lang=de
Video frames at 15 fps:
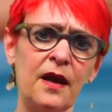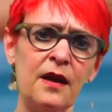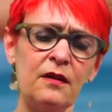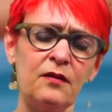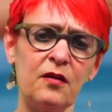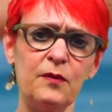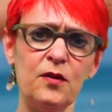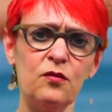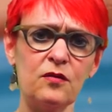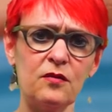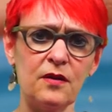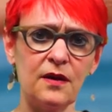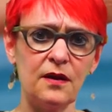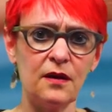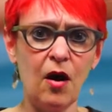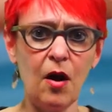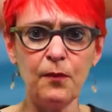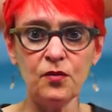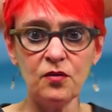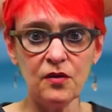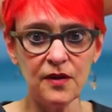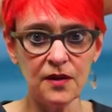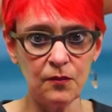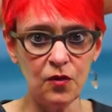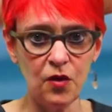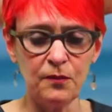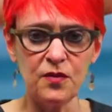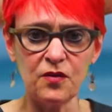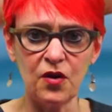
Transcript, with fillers: Dass wir uns ab und zu wieder mal etwas